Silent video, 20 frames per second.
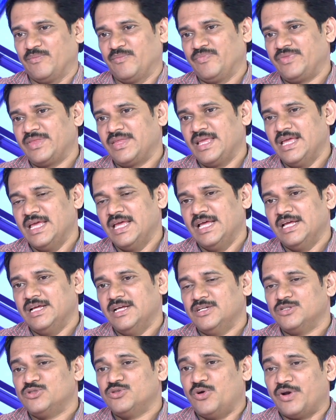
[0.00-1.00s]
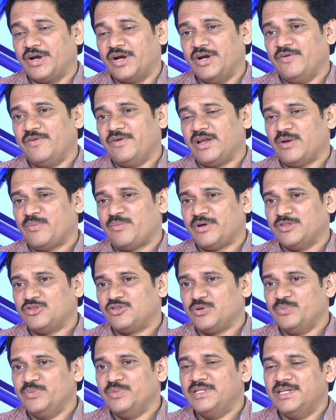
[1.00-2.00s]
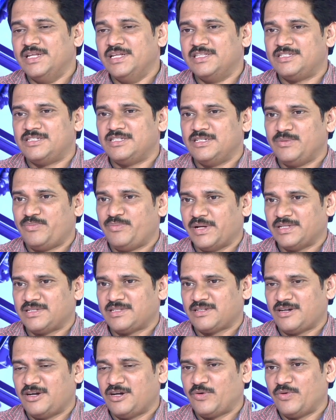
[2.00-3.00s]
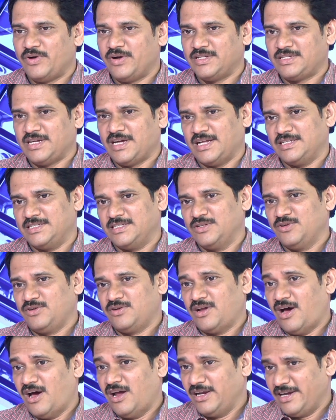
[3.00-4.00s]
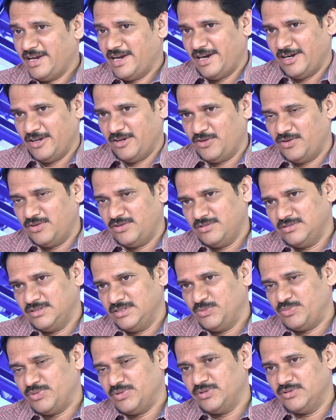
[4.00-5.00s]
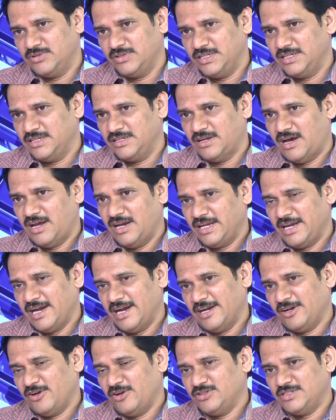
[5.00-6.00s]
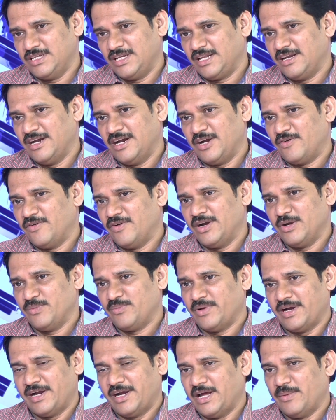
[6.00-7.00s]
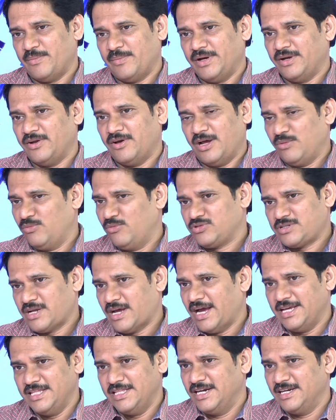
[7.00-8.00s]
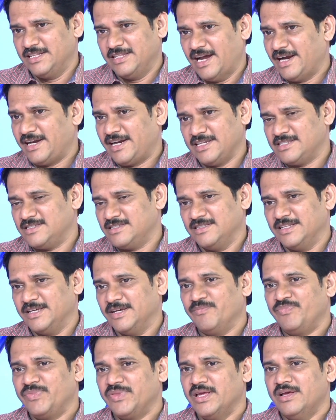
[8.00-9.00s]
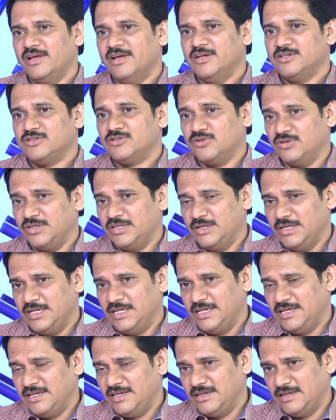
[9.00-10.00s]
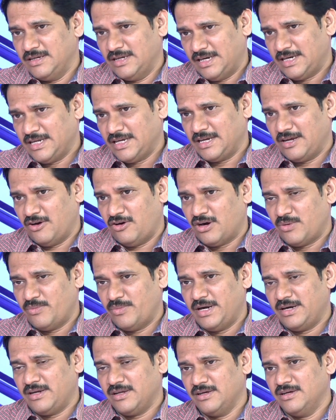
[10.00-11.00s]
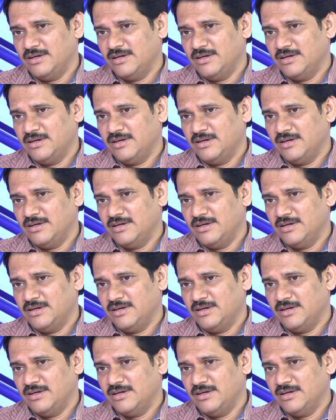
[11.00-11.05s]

hmm. సో రెండు వేల పంతొమ్మిది నుంచి పెంచినటువంటి ఛార్జీలు నాలుగేళ్లలో ఇప్పుడు ఈ నాలుగేళ్లలో జరిగినటువంటి పరిణామాలు ఆల్మోస్ట్ ఐదేళ్ళు దాటేసింది hmm. సో ఈ ఈ అంటే గవర్నమెంట్